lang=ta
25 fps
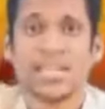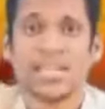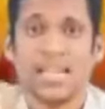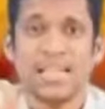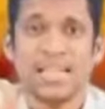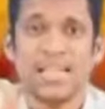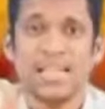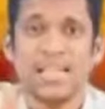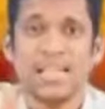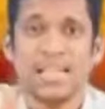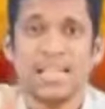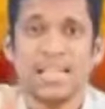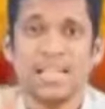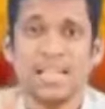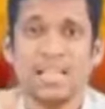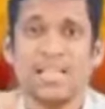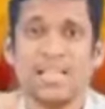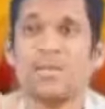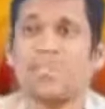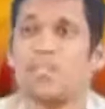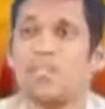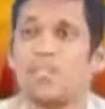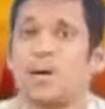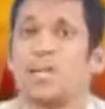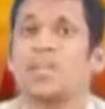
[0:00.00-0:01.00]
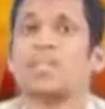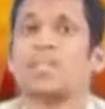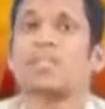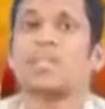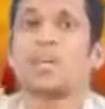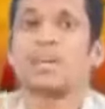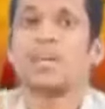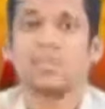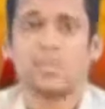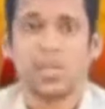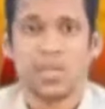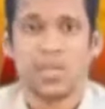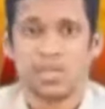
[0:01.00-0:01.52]
தண்ணி
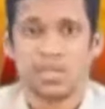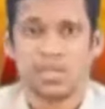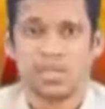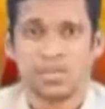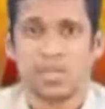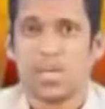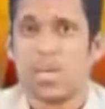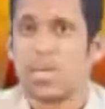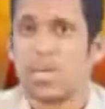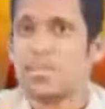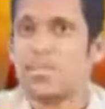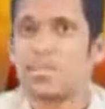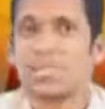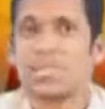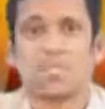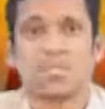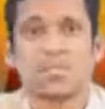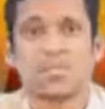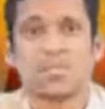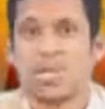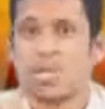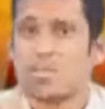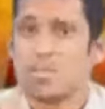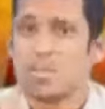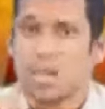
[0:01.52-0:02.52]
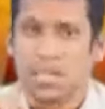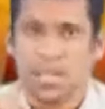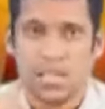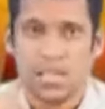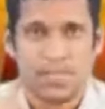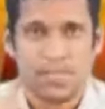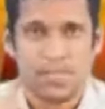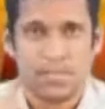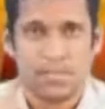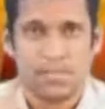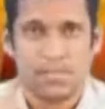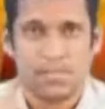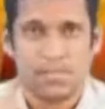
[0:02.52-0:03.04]
மருந்தாக மாறும் விஷமாக
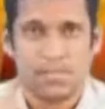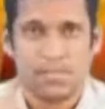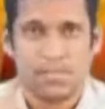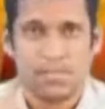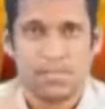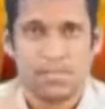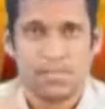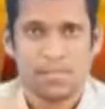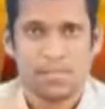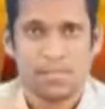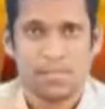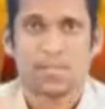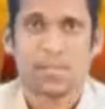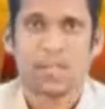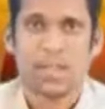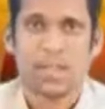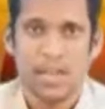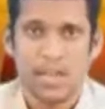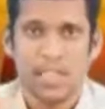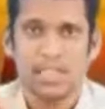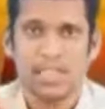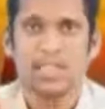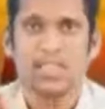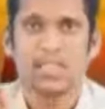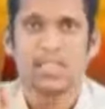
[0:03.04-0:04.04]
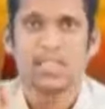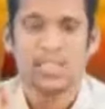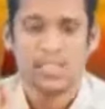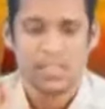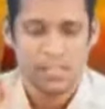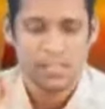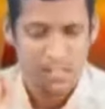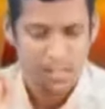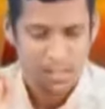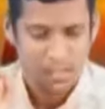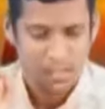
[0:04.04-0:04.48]
மாறாது அடுத்தது